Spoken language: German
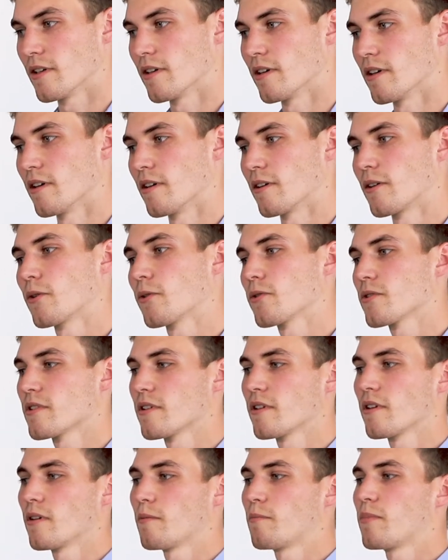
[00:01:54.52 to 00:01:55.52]
Der
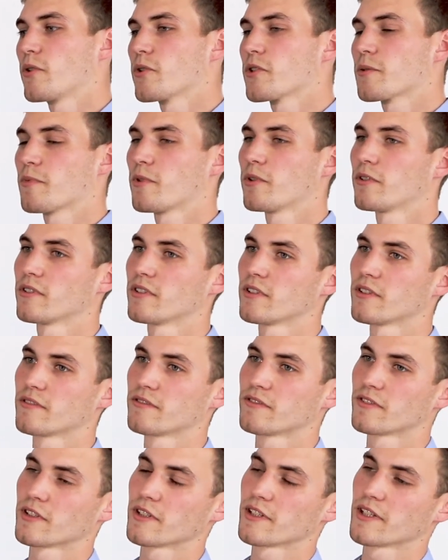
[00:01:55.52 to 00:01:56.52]
größte Pluspunkt
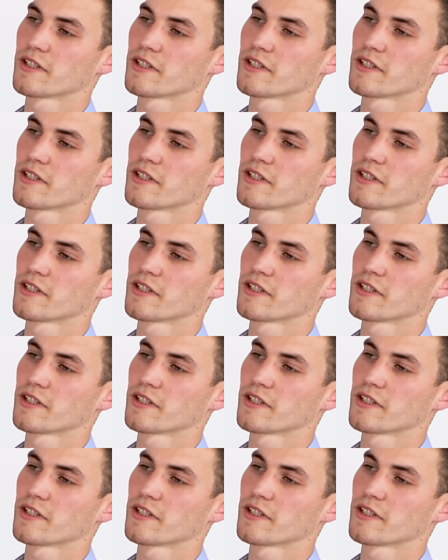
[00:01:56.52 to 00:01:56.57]
von